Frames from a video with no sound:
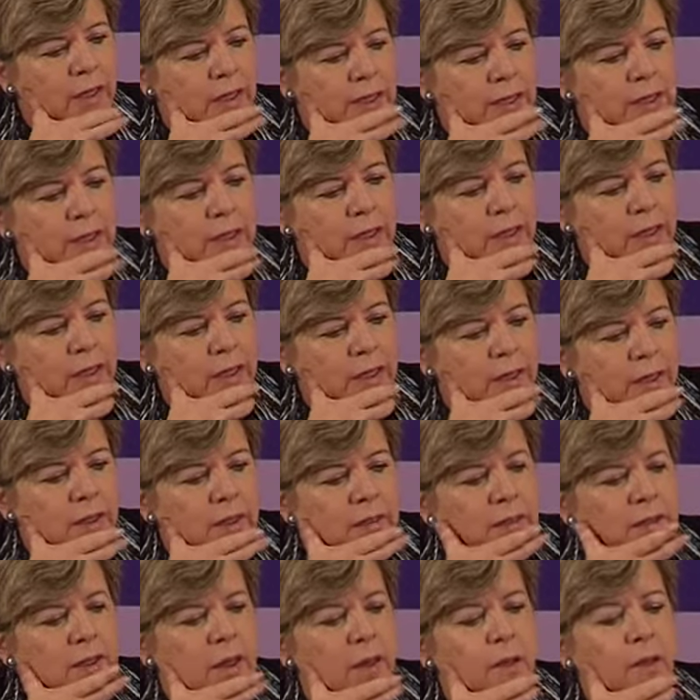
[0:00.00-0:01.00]
las
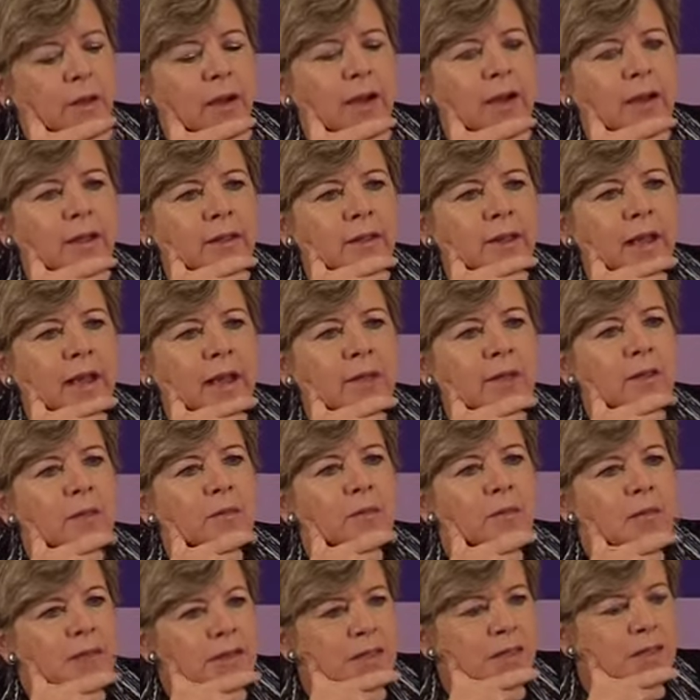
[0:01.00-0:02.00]
que trabajan,
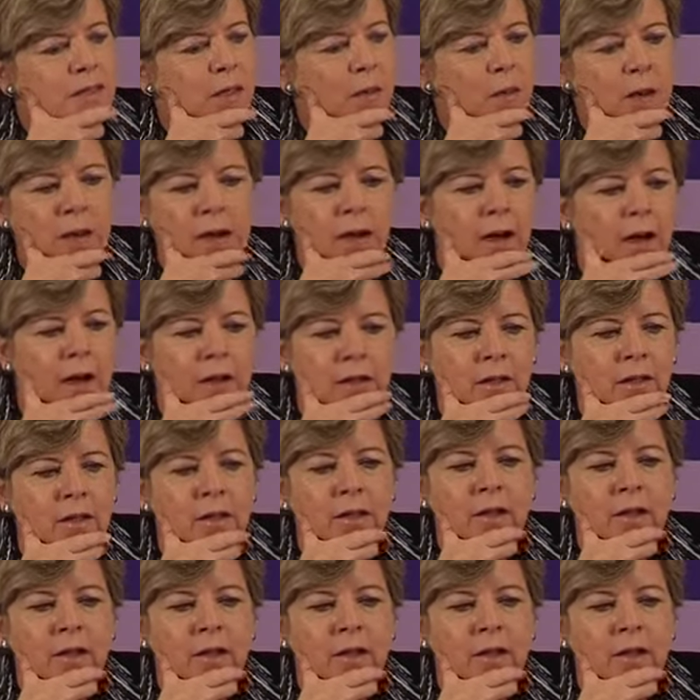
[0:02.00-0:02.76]
además de trabajar